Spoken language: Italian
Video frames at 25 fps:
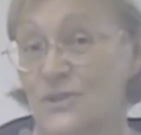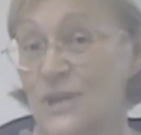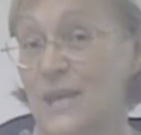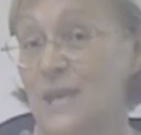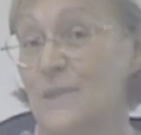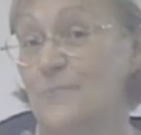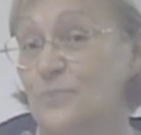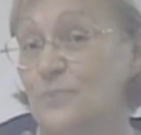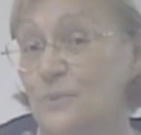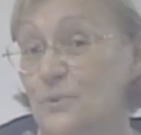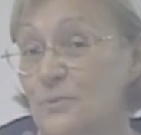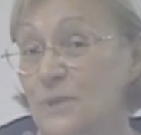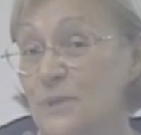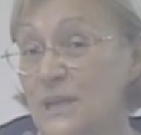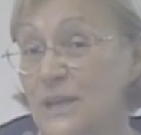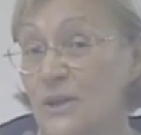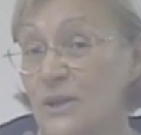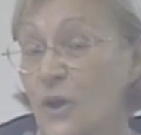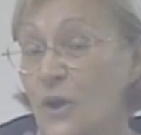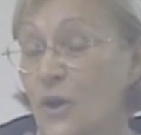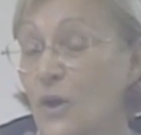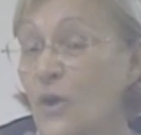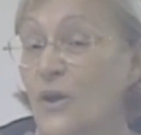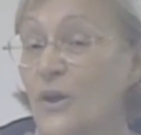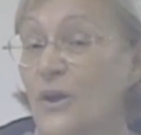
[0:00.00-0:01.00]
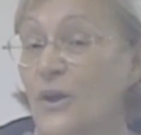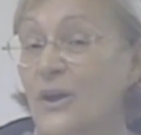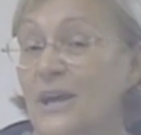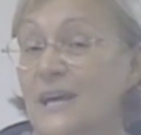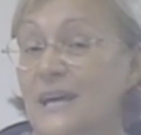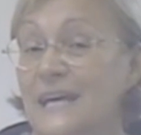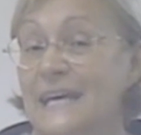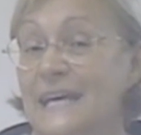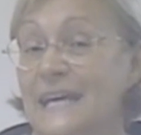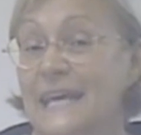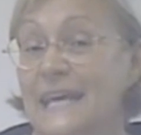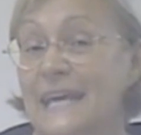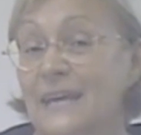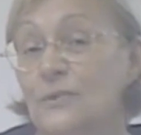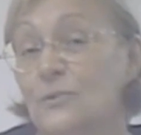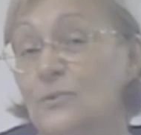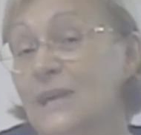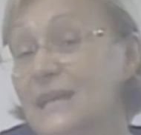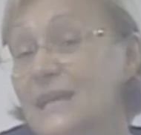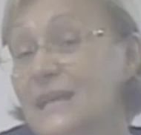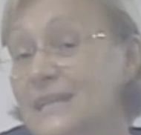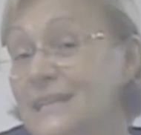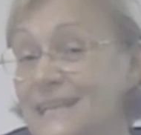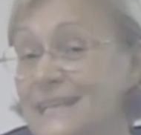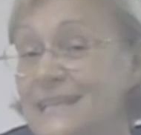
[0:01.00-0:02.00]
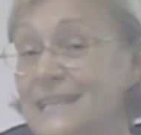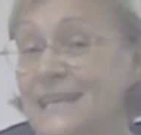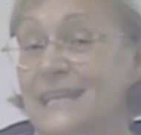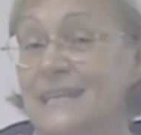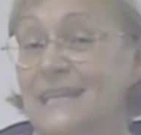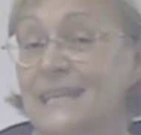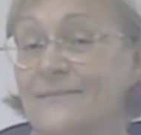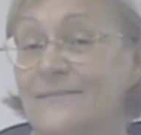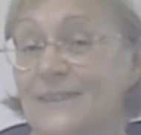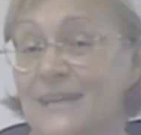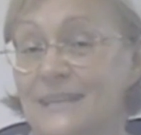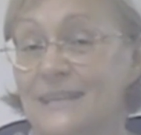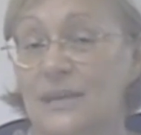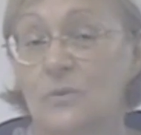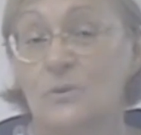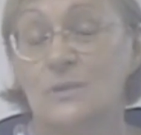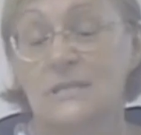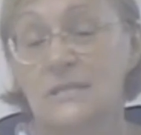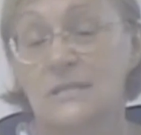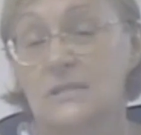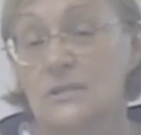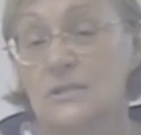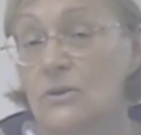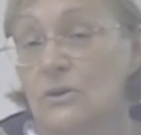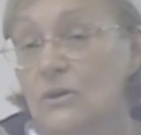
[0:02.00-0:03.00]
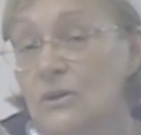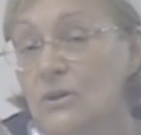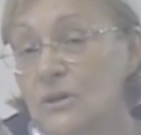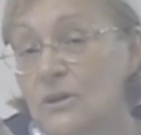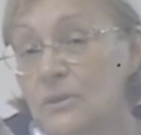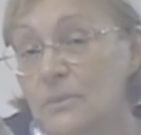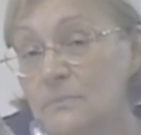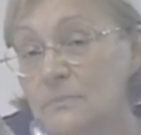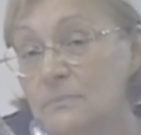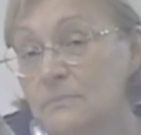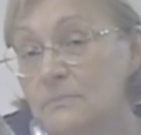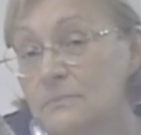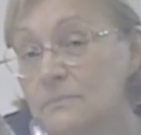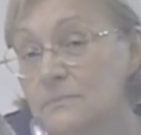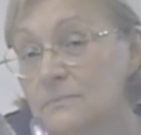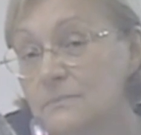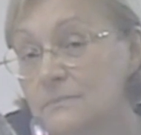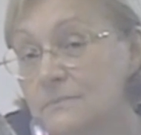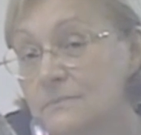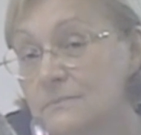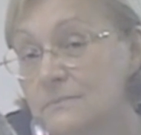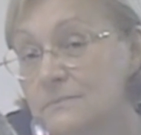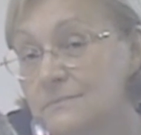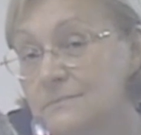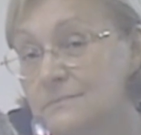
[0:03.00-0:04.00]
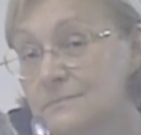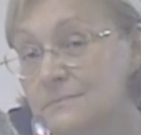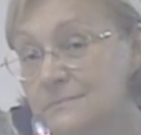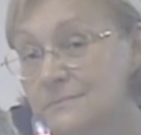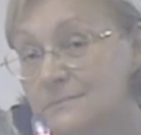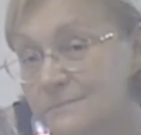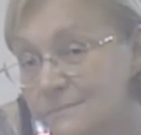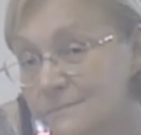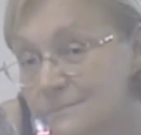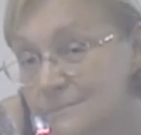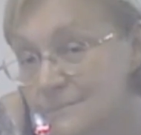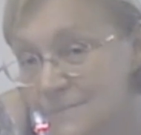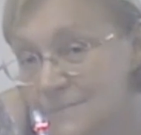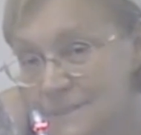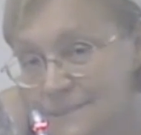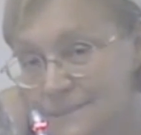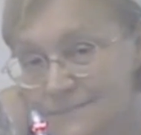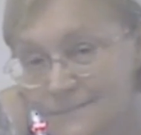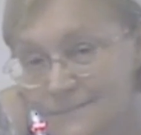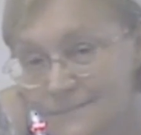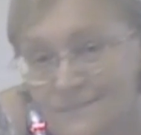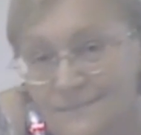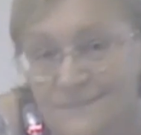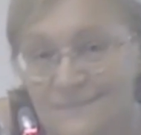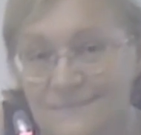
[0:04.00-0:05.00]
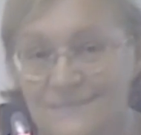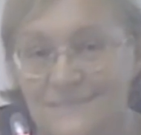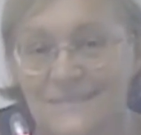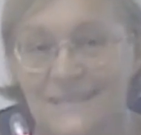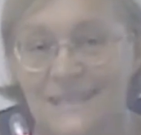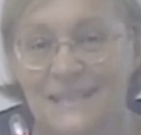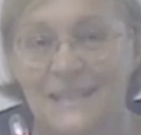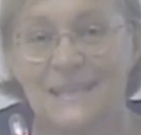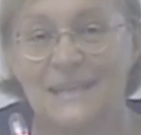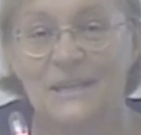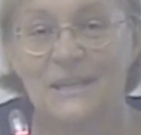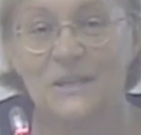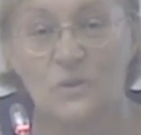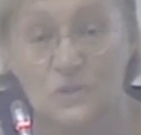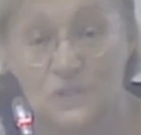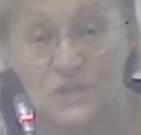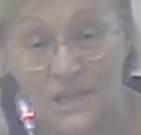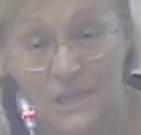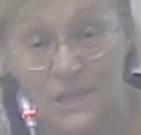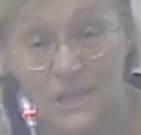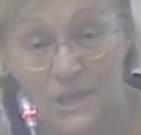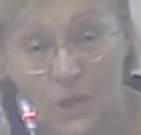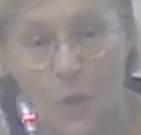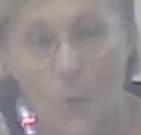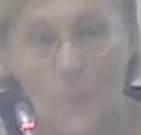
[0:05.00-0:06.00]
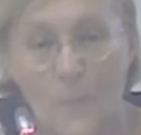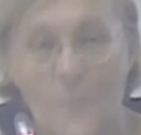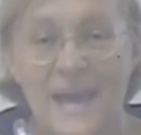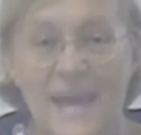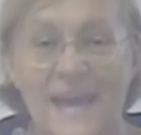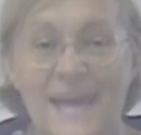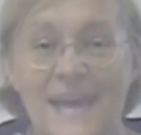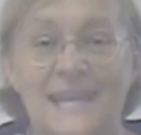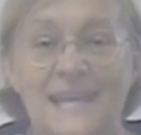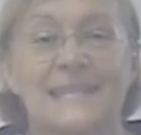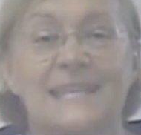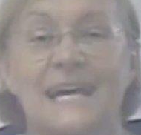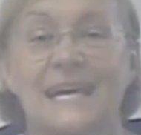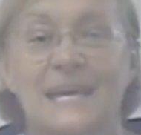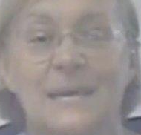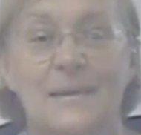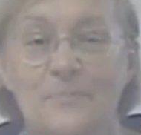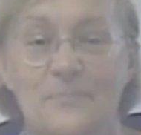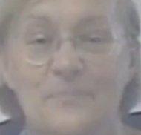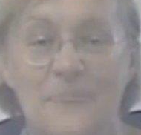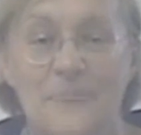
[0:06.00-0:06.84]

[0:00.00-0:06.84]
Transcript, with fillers: cioè il pubblico in una trattativa di questo di così com'è, da che